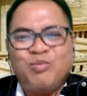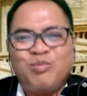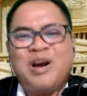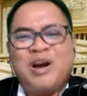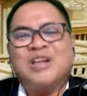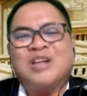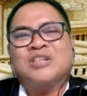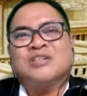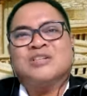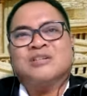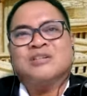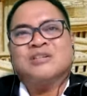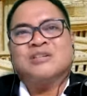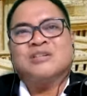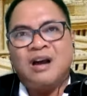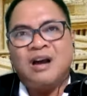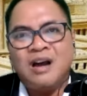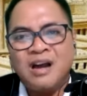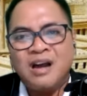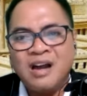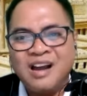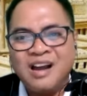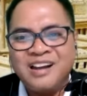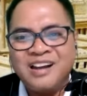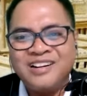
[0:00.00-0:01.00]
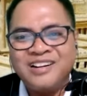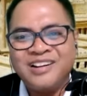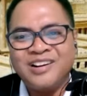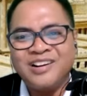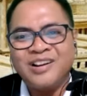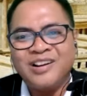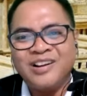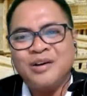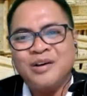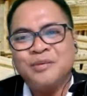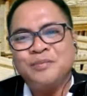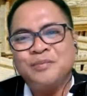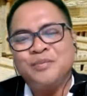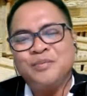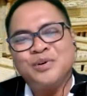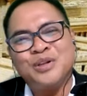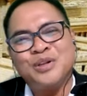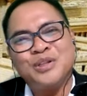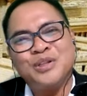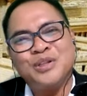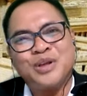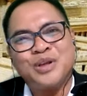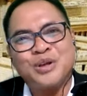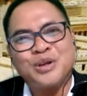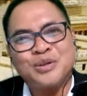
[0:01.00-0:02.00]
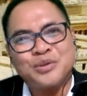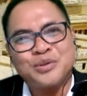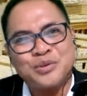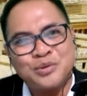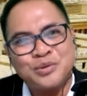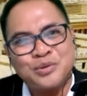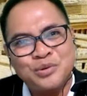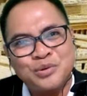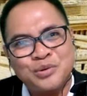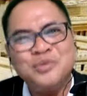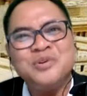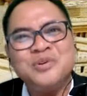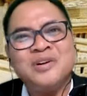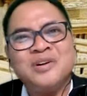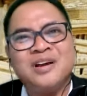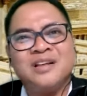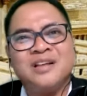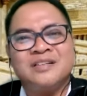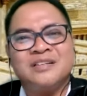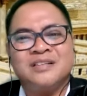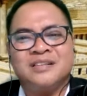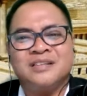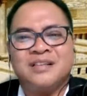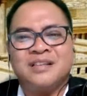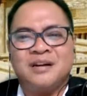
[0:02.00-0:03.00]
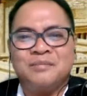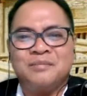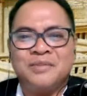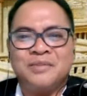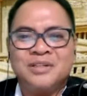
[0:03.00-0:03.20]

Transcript: Paskah adalah berita sukacita